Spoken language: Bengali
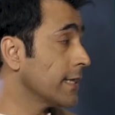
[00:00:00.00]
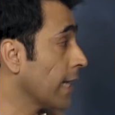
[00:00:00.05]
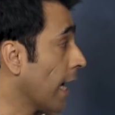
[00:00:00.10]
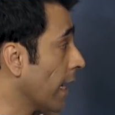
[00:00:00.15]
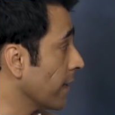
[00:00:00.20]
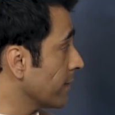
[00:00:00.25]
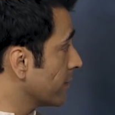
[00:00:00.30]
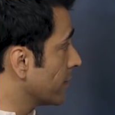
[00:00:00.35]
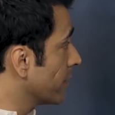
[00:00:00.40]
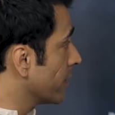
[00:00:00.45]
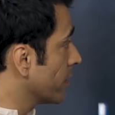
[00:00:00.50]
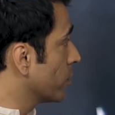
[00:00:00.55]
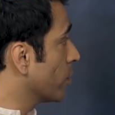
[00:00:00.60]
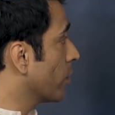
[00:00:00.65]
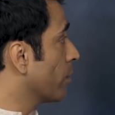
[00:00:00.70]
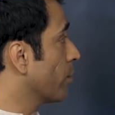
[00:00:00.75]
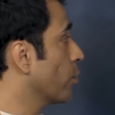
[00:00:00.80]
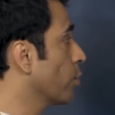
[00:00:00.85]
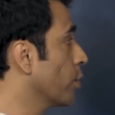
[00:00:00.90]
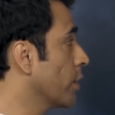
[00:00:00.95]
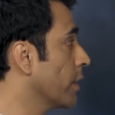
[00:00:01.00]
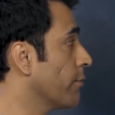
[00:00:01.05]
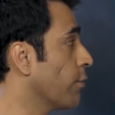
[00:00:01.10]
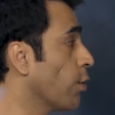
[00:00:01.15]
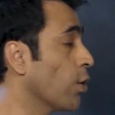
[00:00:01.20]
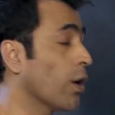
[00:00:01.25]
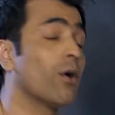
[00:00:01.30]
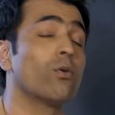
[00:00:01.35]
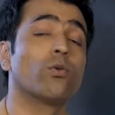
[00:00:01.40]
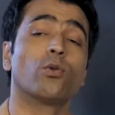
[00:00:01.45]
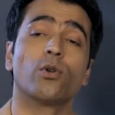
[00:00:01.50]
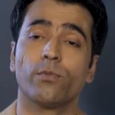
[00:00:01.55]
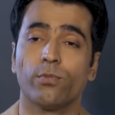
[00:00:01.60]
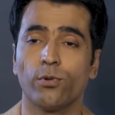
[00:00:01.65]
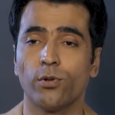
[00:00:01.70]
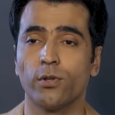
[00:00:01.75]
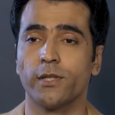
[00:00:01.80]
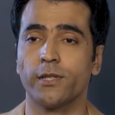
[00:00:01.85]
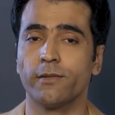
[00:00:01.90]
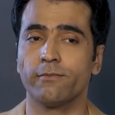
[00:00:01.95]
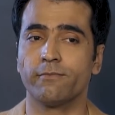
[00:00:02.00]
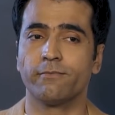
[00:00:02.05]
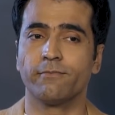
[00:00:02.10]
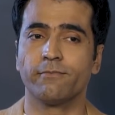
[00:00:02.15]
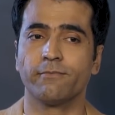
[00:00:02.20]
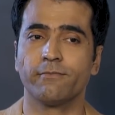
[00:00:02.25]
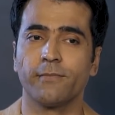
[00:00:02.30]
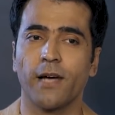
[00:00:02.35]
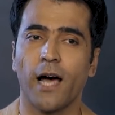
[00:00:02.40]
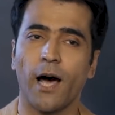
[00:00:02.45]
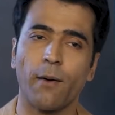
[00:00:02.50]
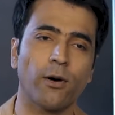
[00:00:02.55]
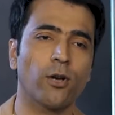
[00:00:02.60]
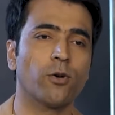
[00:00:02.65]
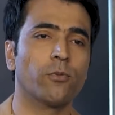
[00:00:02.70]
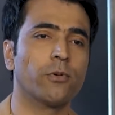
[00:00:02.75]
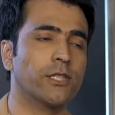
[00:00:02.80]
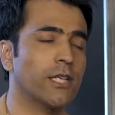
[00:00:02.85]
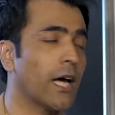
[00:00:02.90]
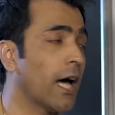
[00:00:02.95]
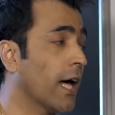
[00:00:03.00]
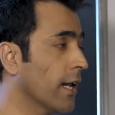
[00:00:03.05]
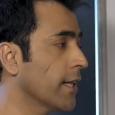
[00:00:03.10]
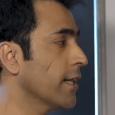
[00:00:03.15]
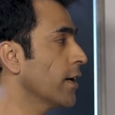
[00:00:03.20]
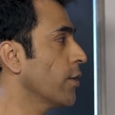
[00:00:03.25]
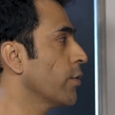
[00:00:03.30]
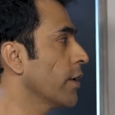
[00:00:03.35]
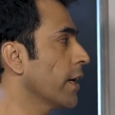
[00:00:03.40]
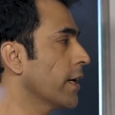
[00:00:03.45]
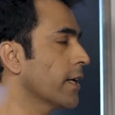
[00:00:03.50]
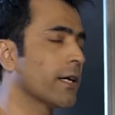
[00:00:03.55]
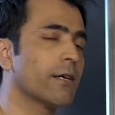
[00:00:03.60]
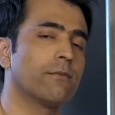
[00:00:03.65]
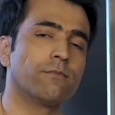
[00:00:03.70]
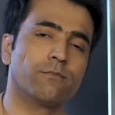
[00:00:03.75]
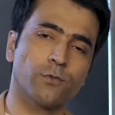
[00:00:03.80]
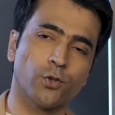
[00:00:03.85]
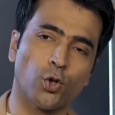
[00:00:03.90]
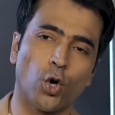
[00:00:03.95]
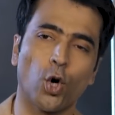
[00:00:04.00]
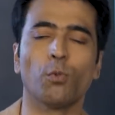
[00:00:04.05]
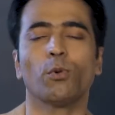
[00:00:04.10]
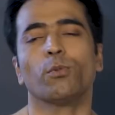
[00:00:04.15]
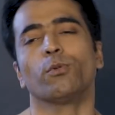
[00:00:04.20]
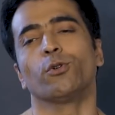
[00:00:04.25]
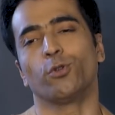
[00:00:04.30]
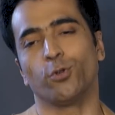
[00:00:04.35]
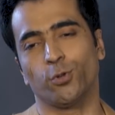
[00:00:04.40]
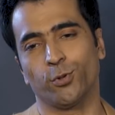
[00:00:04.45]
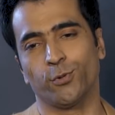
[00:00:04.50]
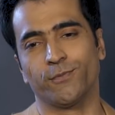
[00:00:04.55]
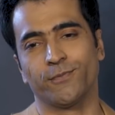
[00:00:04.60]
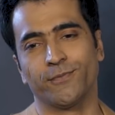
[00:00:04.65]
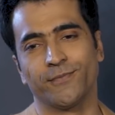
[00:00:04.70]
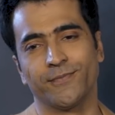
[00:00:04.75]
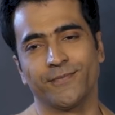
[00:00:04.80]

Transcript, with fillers: তানসেন সম্পর্কে ফলাও করে বলতে আমারও বেশ আলাদা করে একটা গর্ববোধ হতো